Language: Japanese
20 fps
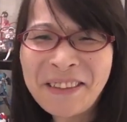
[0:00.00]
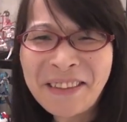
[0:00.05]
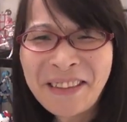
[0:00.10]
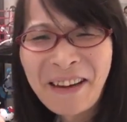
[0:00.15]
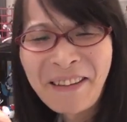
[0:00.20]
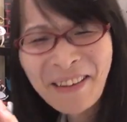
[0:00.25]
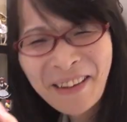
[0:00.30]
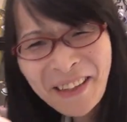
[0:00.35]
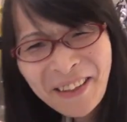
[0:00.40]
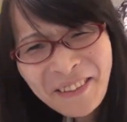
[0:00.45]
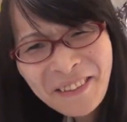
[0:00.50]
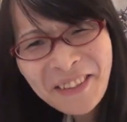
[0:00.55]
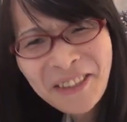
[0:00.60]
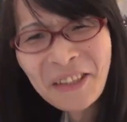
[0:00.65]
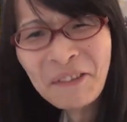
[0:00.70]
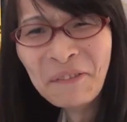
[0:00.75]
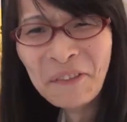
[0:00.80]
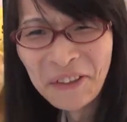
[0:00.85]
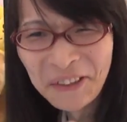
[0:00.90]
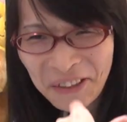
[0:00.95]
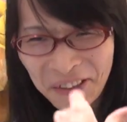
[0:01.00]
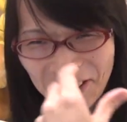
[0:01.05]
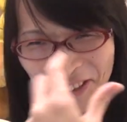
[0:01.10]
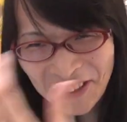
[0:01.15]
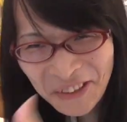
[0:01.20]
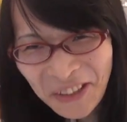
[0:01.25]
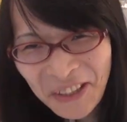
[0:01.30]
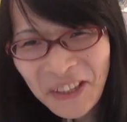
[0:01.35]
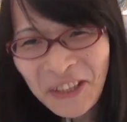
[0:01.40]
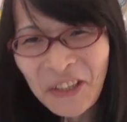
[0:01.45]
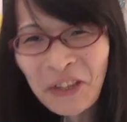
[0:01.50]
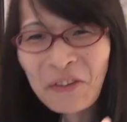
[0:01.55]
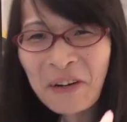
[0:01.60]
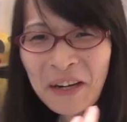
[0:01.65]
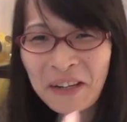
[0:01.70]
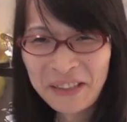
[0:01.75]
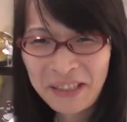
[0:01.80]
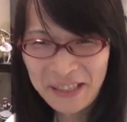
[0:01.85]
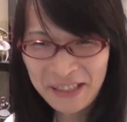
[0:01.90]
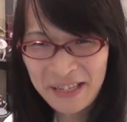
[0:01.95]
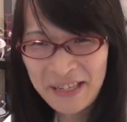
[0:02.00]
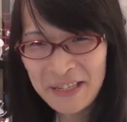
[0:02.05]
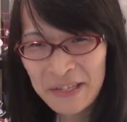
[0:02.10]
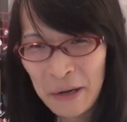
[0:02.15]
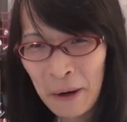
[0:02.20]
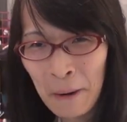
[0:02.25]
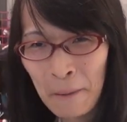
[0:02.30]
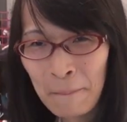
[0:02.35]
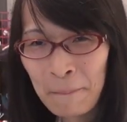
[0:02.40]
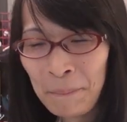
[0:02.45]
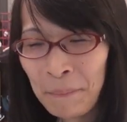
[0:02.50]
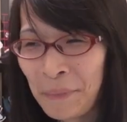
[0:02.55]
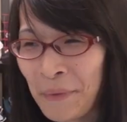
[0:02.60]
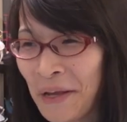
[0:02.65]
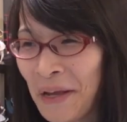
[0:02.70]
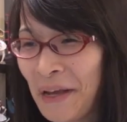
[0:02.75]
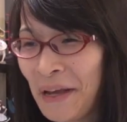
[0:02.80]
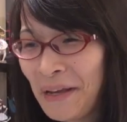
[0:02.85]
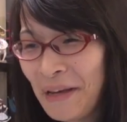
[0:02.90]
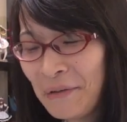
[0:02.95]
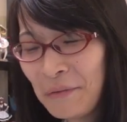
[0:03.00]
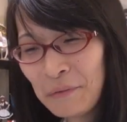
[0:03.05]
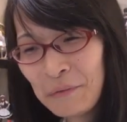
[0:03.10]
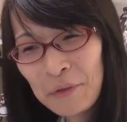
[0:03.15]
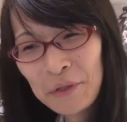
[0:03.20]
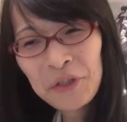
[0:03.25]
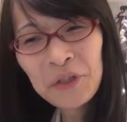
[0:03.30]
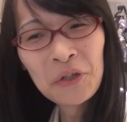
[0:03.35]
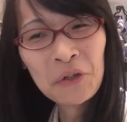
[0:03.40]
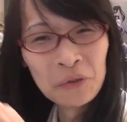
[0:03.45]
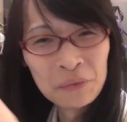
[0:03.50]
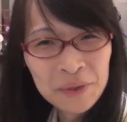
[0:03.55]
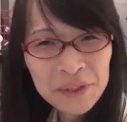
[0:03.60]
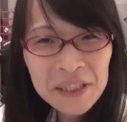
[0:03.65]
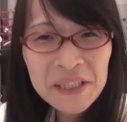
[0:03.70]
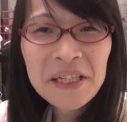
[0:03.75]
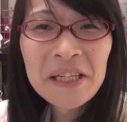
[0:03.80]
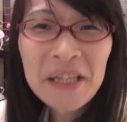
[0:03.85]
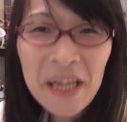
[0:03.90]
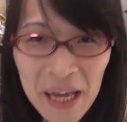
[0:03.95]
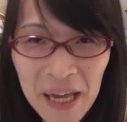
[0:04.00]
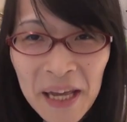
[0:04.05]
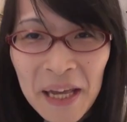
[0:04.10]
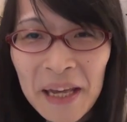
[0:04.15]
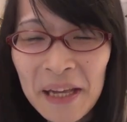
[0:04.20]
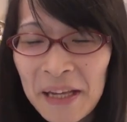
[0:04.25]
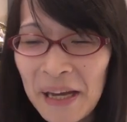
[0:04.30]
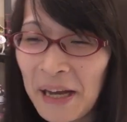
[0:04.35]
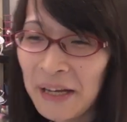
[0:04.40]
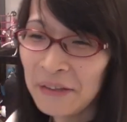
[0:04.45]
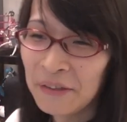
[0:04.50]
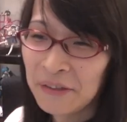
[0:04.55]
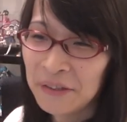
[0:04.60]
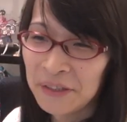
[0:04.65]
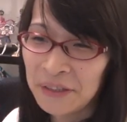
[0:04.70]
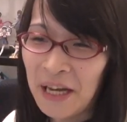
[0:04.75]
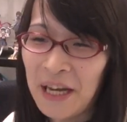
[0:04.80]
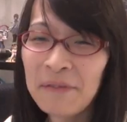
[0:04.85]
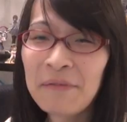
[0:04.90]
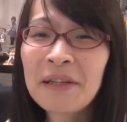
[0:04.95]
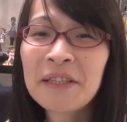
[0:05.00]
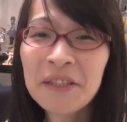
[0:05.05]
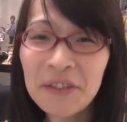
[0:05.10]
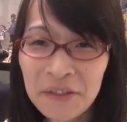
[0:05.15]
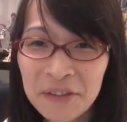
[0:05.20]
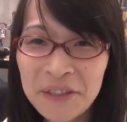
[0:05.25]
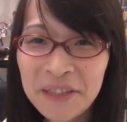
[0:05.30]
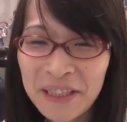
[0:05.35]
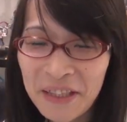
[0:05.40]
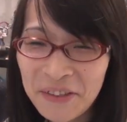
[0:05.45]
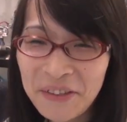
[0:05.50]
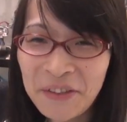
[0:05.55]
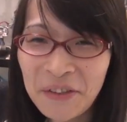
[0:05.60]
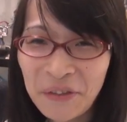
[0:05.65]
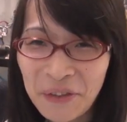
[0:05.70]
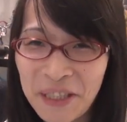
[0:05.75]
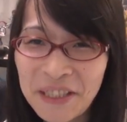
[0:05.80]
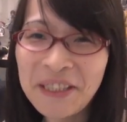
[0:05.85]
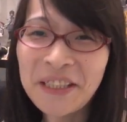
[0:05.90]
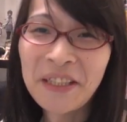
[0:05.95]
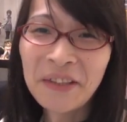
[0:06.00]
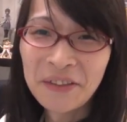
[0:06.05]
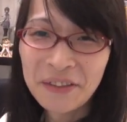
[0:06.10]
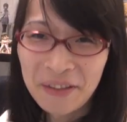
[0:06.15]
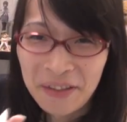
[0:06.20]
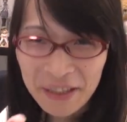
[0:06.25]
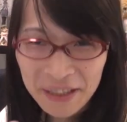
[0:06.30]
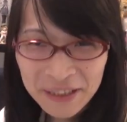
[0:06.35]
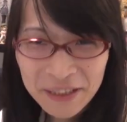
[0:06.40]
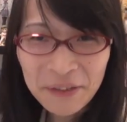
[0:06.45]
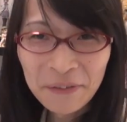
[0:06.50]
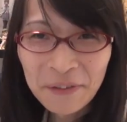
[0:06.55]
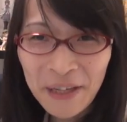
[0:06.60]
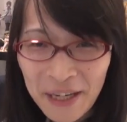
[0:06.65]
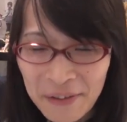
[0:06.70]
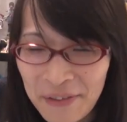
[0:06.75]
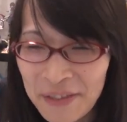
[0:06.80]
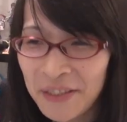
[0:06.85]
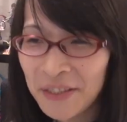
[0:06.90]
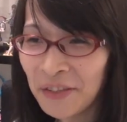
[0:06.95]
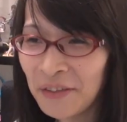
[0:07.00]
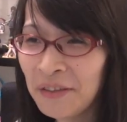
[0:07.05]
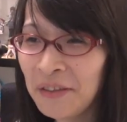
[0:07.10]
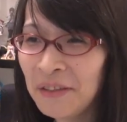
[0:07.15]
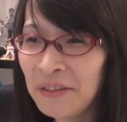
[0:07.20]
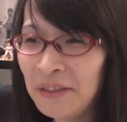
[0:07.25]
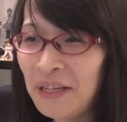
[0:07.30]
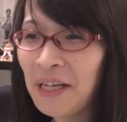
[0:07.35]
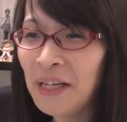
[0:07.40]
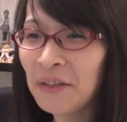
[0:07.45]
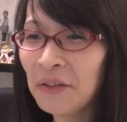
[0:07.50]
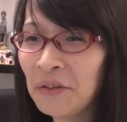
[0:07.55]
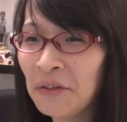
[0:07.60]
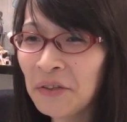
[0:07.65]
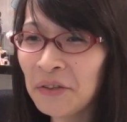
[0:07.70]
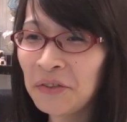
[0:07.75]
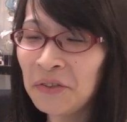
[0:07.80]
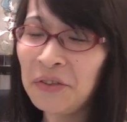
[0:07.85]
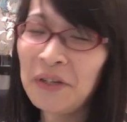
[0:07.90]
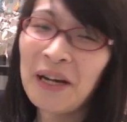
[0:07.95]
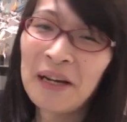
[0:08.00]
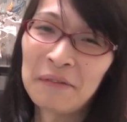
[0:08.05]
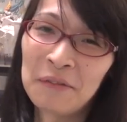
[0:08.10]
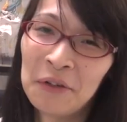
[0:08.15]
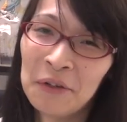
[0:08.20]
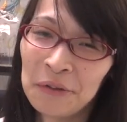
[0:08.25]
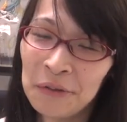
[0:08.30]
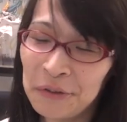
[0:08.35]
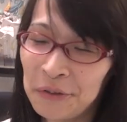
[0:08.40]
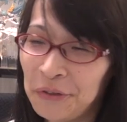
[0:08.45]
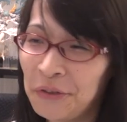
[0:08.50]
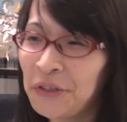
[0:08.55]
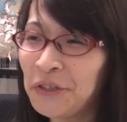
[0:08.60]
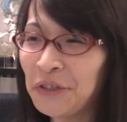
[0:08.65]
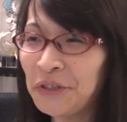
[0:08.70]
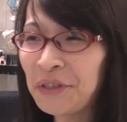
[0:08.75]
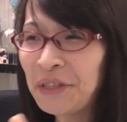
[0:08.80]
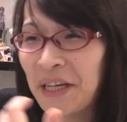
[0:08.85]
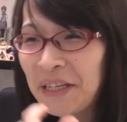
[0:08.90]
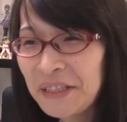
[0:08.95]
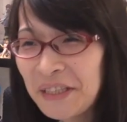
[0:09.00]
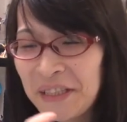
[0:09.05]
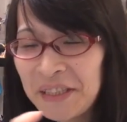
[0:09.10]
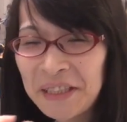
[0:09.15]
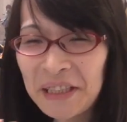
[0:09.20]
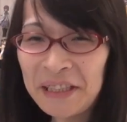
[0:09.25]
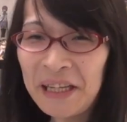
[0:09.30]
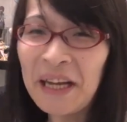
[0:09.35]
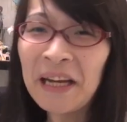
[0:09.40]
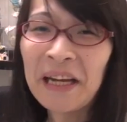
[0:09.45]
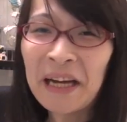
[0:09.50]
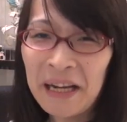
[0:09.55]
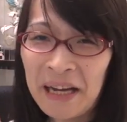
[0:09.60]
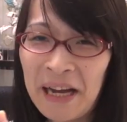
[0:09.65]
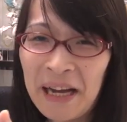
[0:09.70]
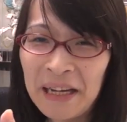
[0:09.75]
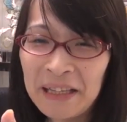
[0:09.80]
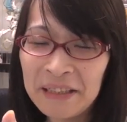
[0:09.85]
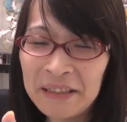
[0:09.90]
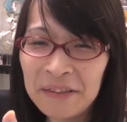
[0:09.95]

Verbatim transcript: が触れるってものすごい誘惑なんですよいやもちろんお店でねあの使いますよ使うっていうのはおかしいけど触らせてもらいますよだけどそれはもうその瞬間でしかないから